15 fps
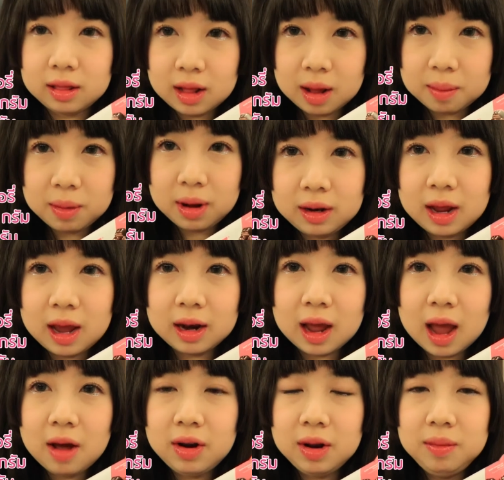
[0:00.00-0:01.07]
สารถแทน
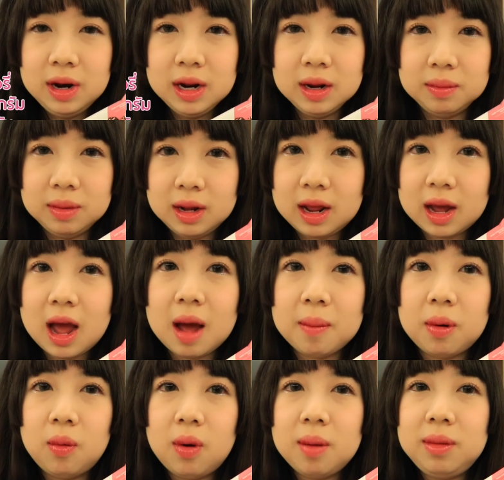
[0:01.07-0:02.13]
ข้าวได้หนึ่งมื้อเลยค่ะ
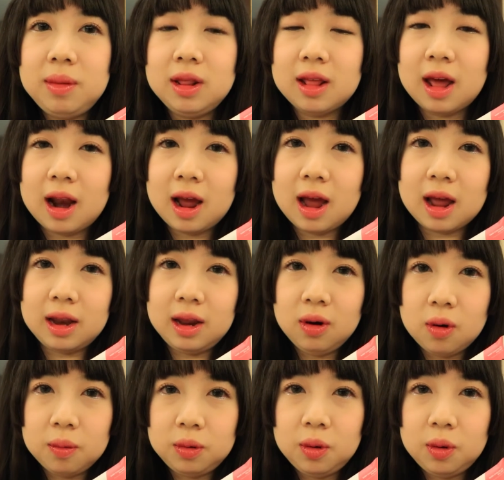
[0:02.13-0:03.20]
เพราะว่ามีสารอาหารที่
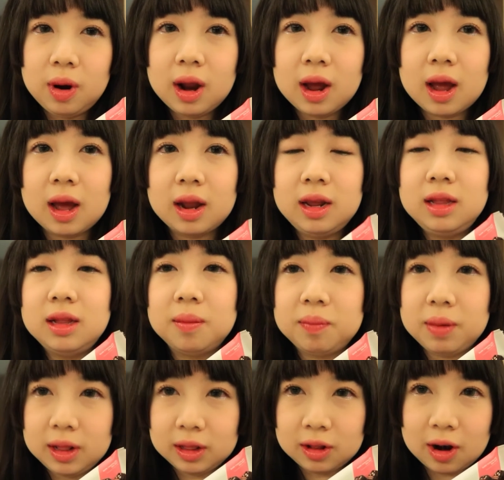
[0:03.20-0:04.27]
ครบถ้วนนะคะที่จำ
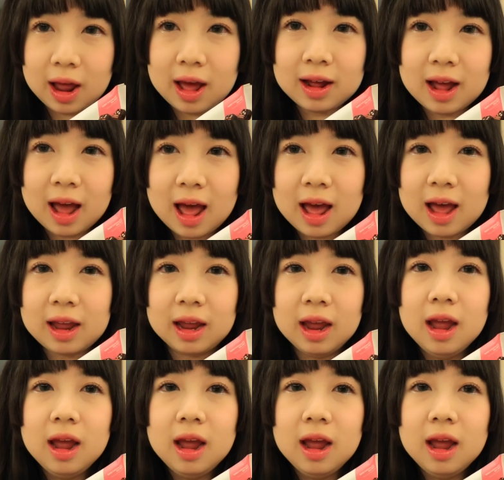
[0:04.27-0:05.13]
เป็นต่อร่างกาย